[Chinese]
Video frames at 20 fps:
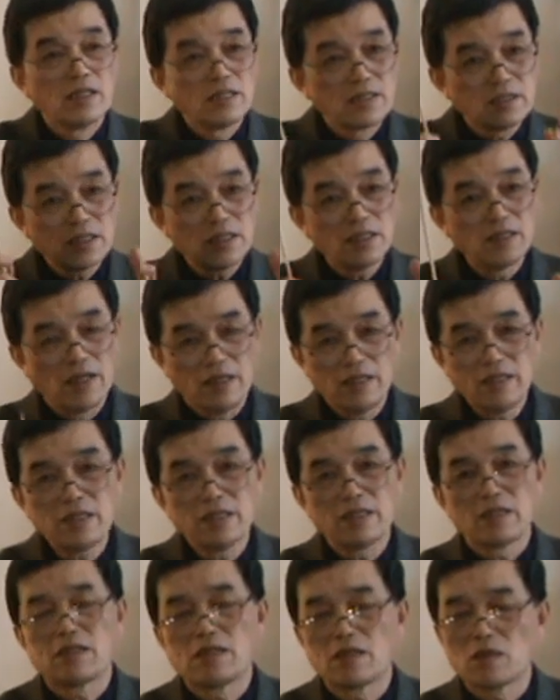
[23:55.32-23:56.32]
这个能
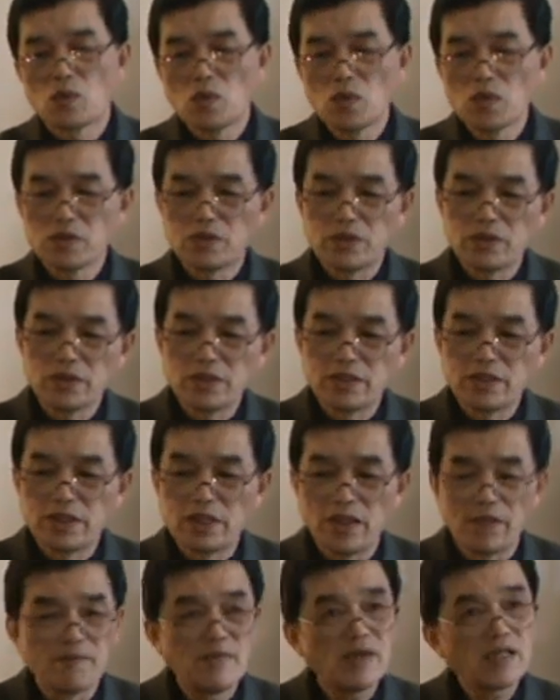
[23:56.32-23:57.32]
人和过去
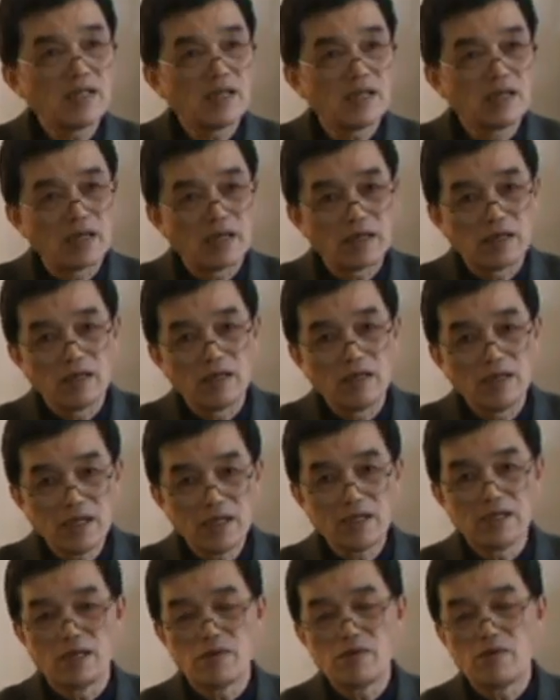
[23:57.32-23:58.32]
前面的那个
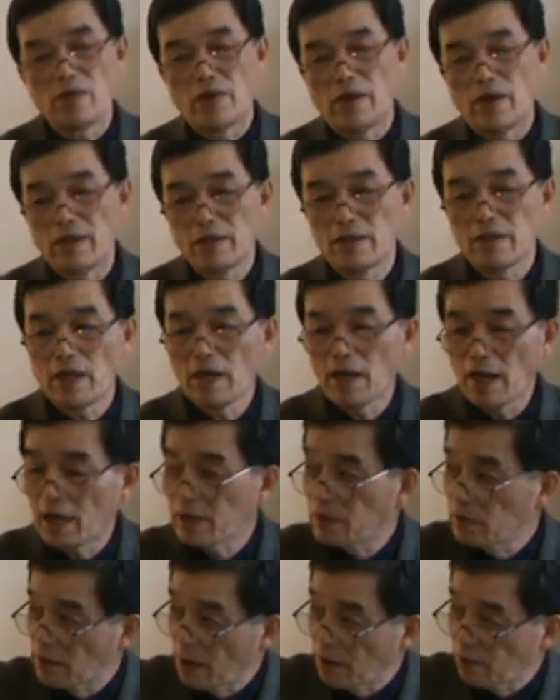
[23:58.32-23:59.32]
类人猿，还
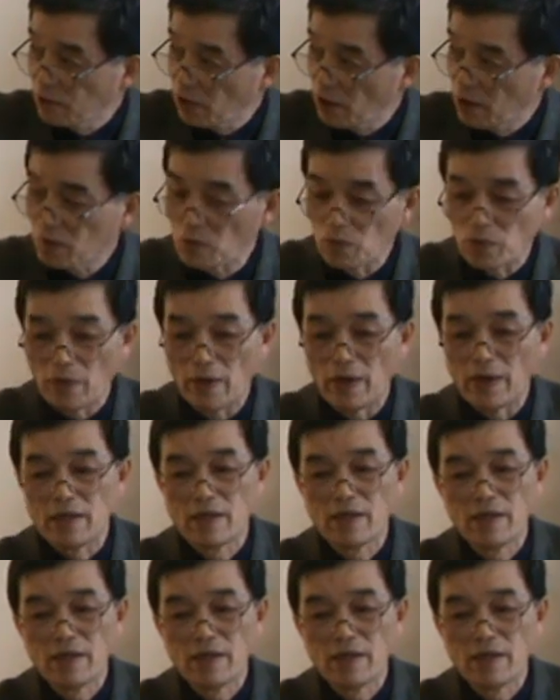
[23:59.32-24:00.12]
有南方古猿，